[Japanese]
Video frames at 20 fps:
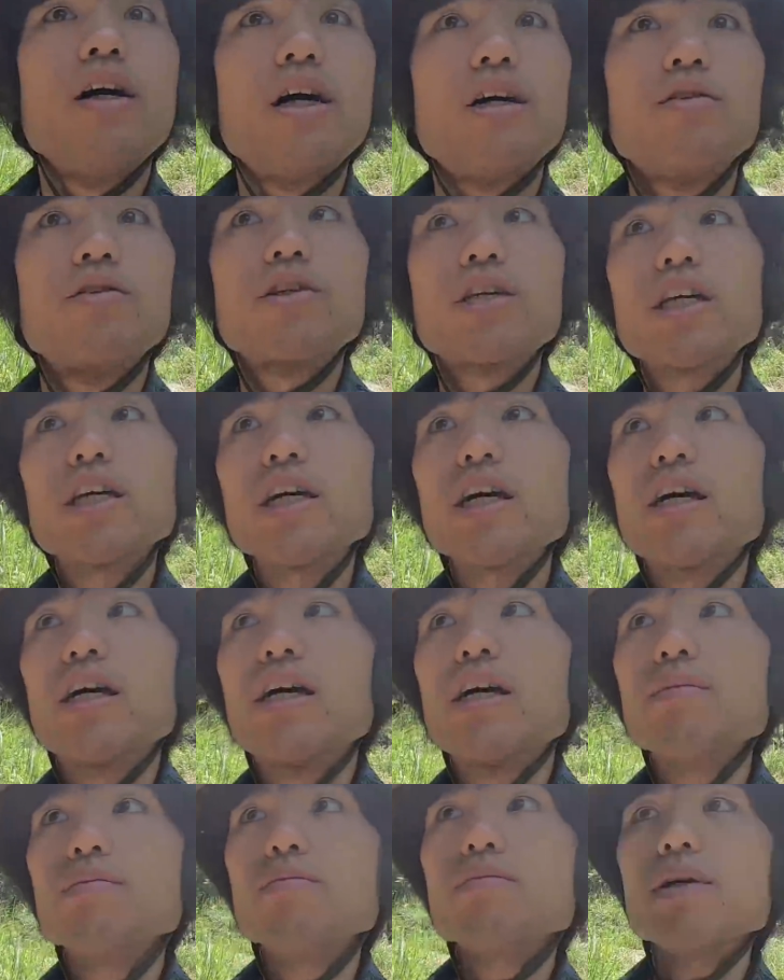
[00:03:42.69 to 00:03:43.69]
あの木
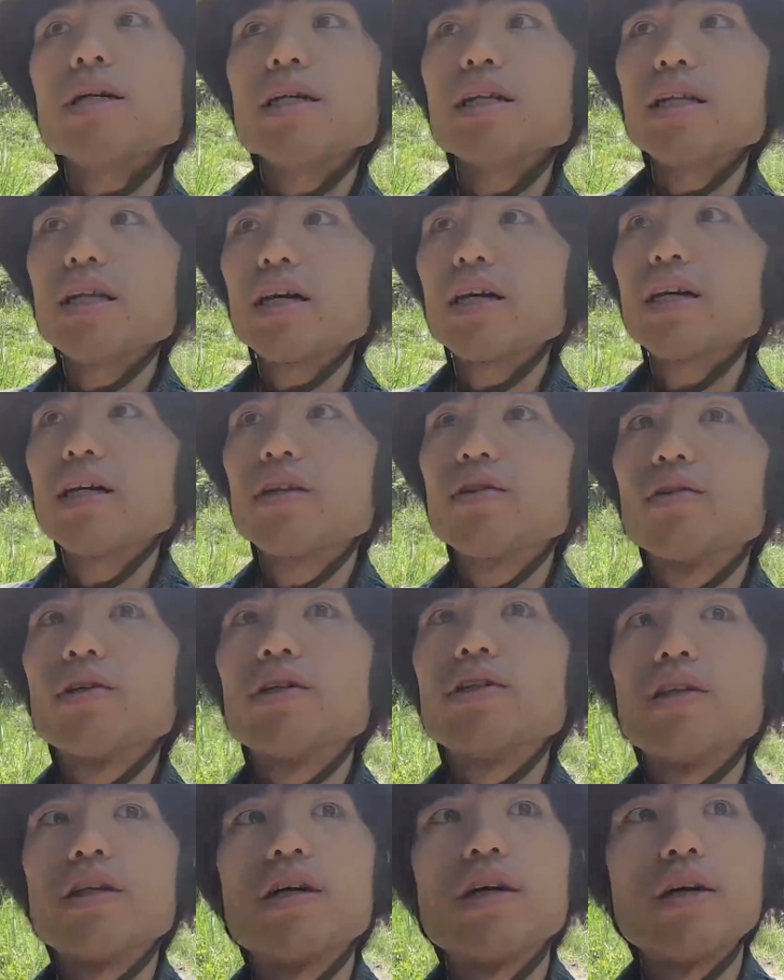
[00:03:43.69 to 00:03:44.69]
があんまり高いと
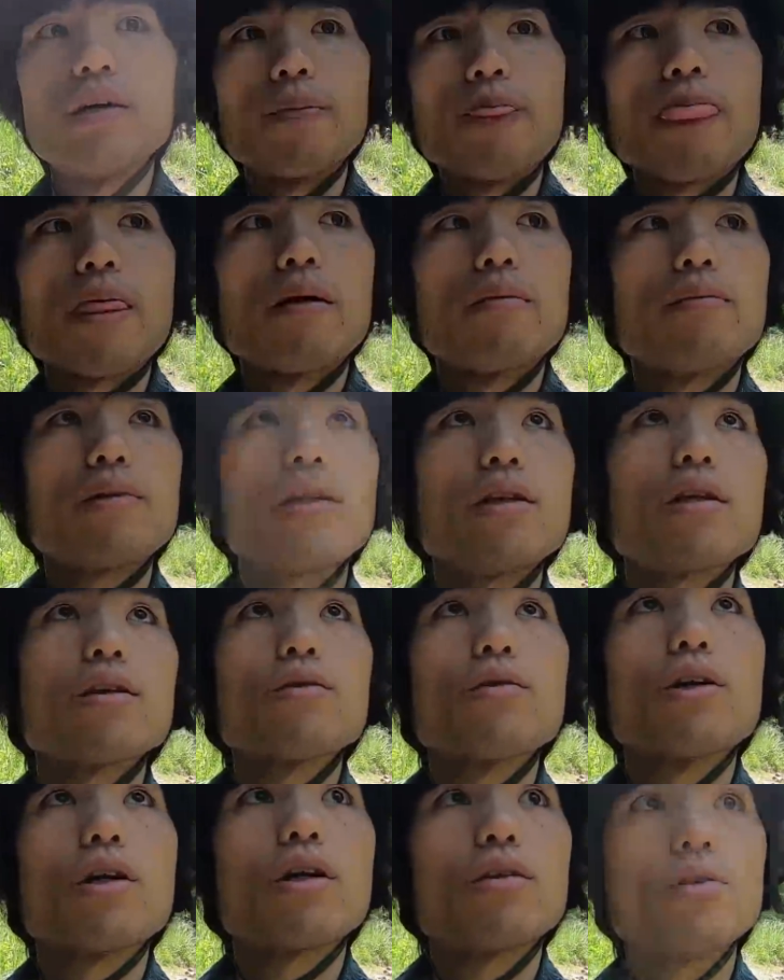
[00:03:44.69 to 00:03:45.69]
ですね、みん
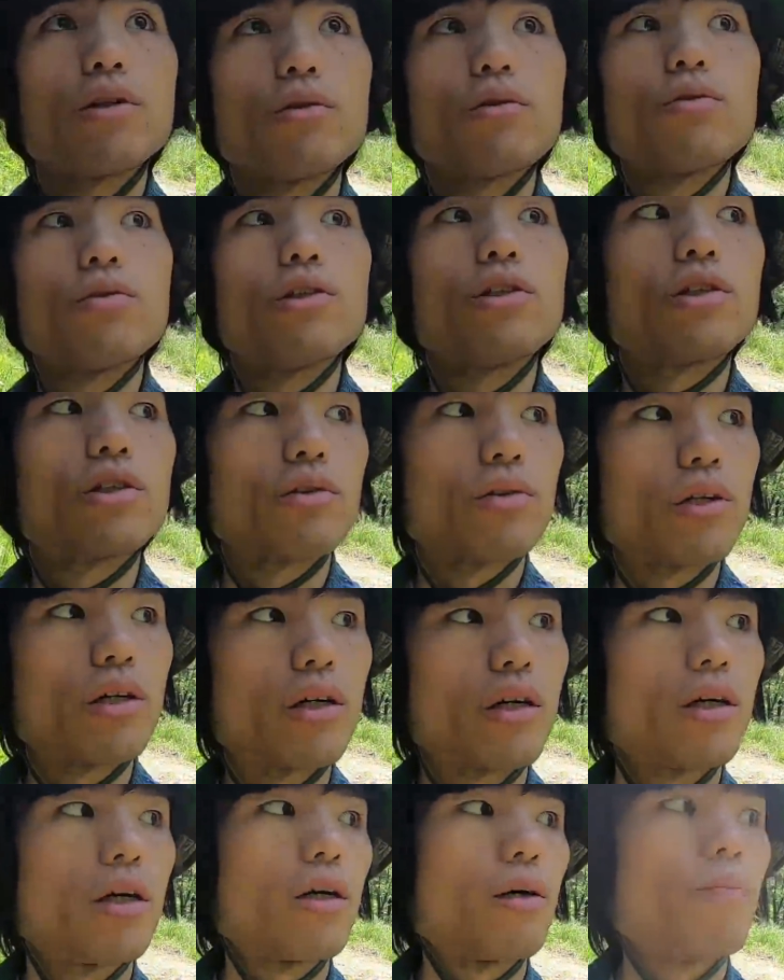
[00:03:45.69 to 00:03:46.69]
な鳥が上の方行っちゃうか
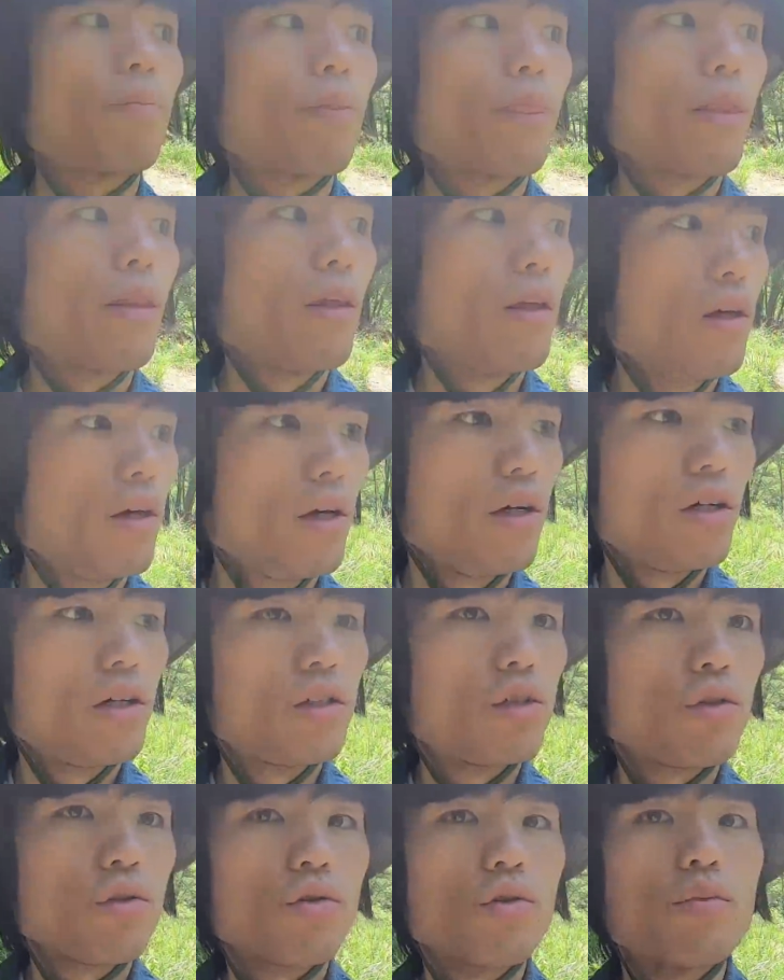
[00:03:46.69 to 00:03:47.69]
ら、
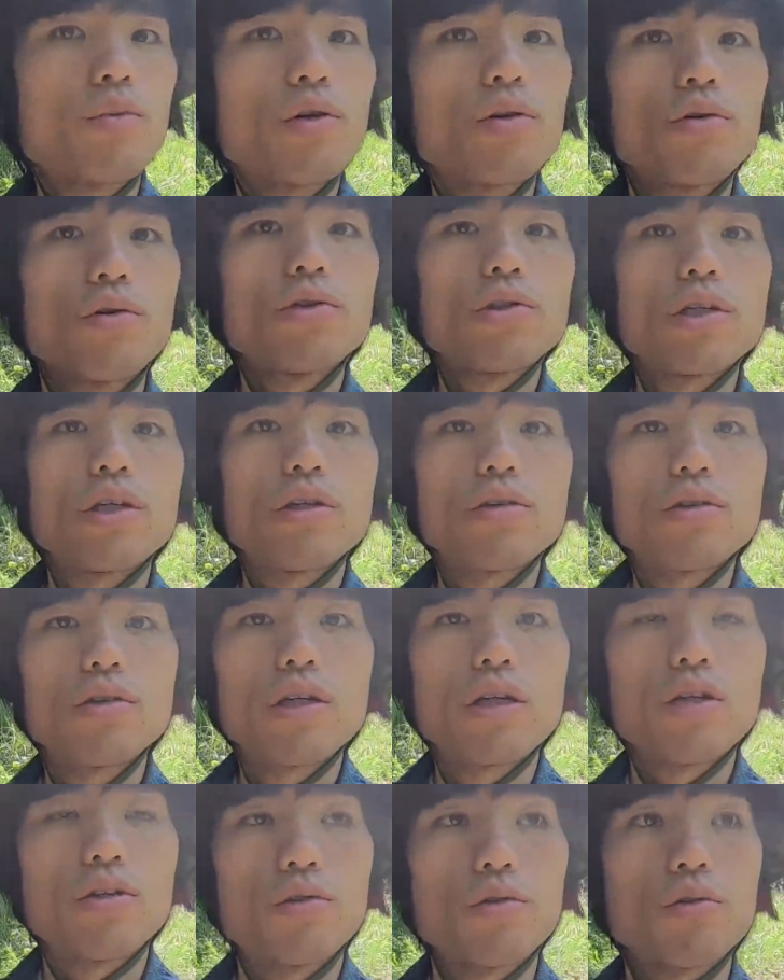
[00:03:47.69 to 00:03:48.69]
ちょっと見下ろせる
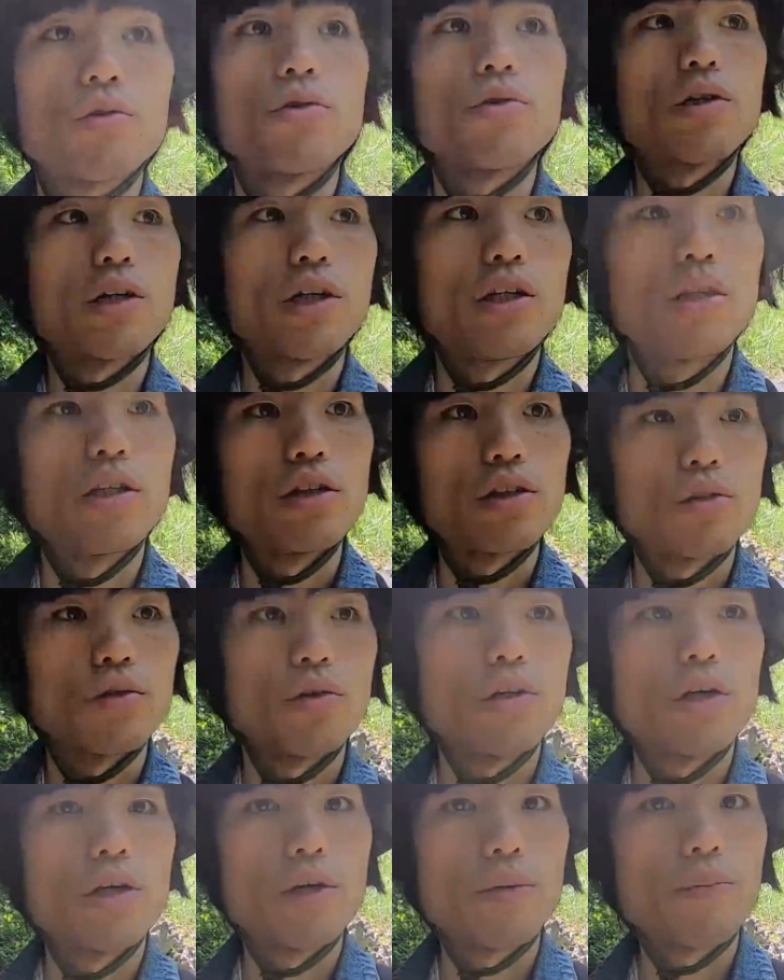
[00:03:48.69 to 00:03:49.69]
ぐらいのところがいいんです
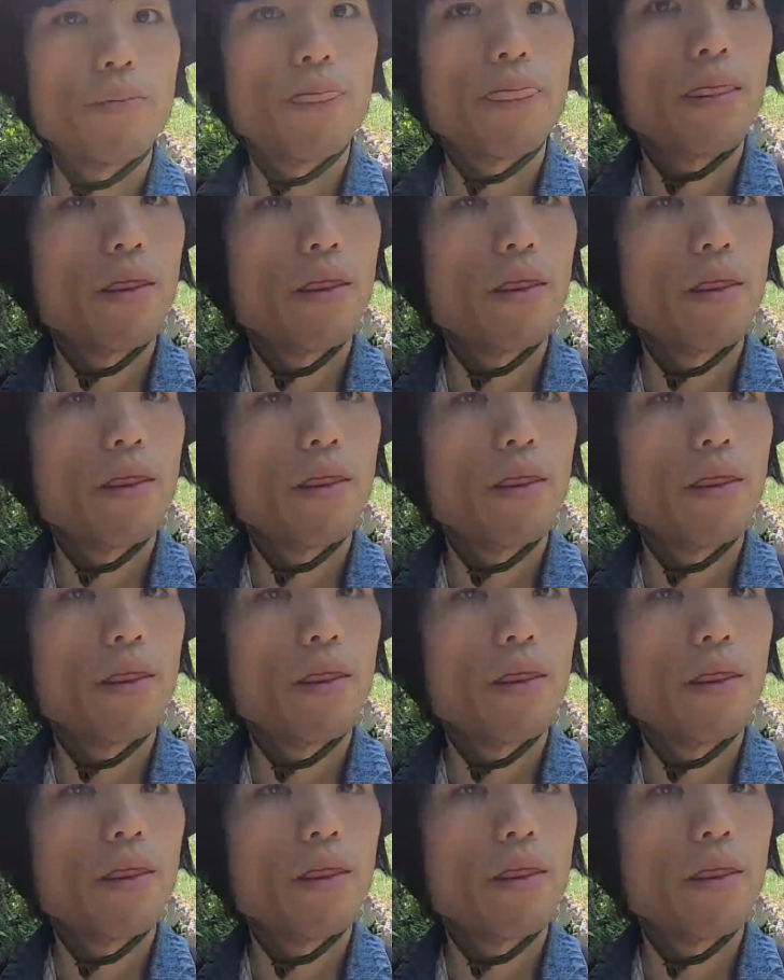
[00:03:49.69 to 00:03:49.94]
よね。